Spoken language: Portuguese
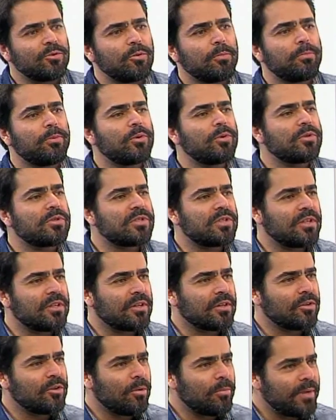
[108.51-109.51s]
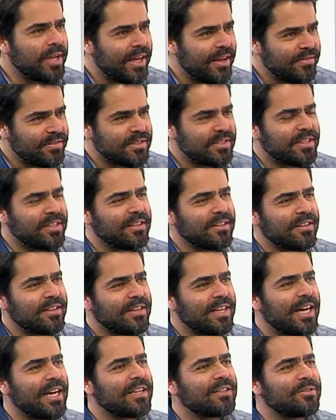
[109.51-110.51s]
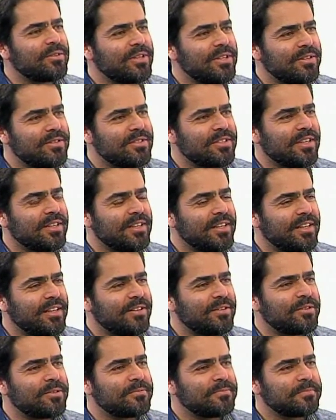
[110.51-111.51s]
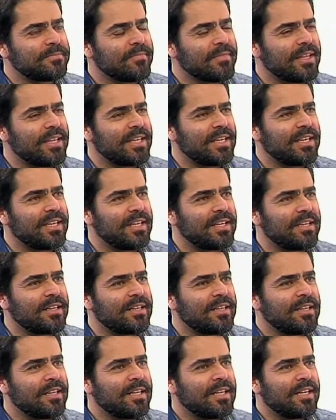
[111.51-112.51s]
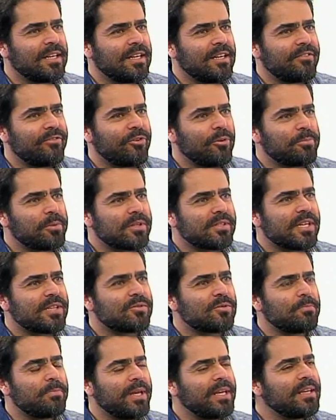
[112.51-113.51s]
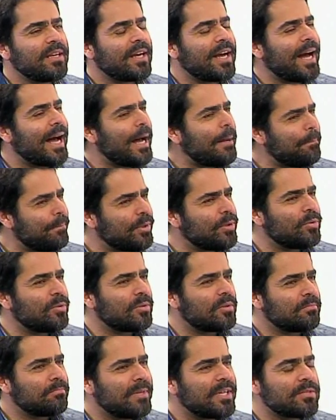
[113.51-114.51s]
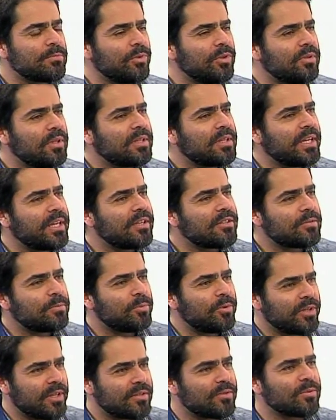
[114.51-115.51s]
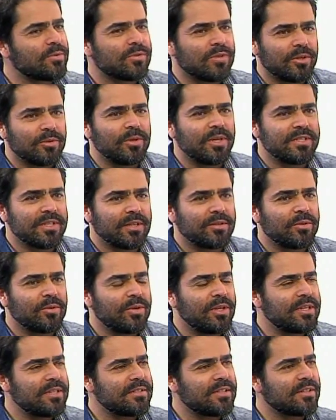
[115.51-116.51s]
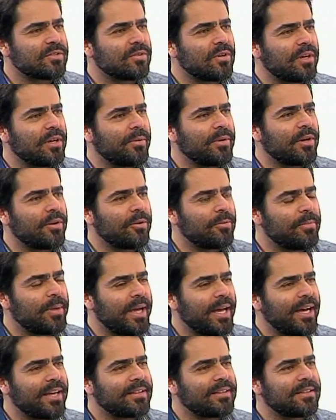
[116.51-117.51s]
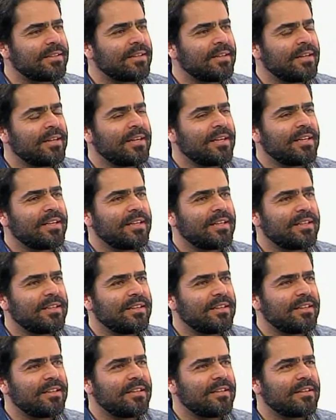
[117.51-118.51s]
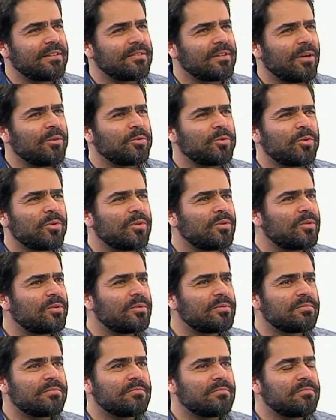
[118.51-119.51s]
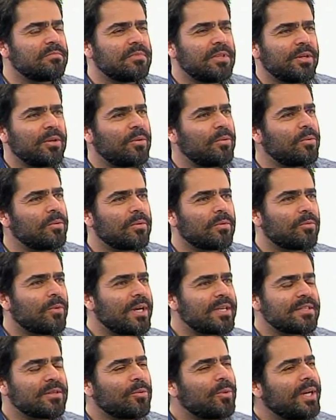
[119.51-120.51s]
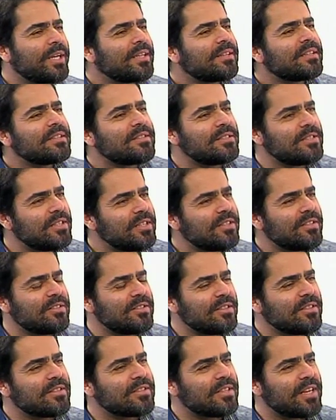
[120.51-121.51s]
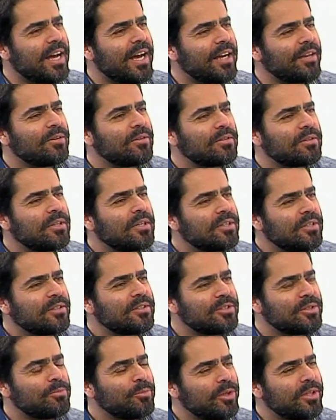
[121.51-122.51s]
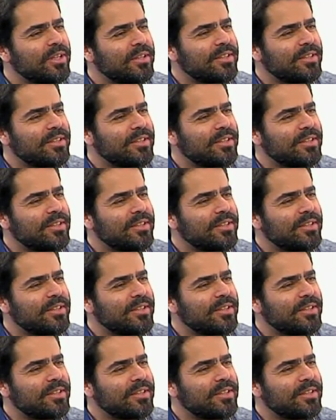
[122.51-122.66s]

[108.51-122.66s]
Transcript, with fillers: é do Bruce Gomlewski, ah. lá do Rio de Janeiro. E foi um processo bem rápido, mas muito intenso, porque são só dois atores, né? só eu e a Roberta. E ao todo deu quase 40 dias de ensaio, de muita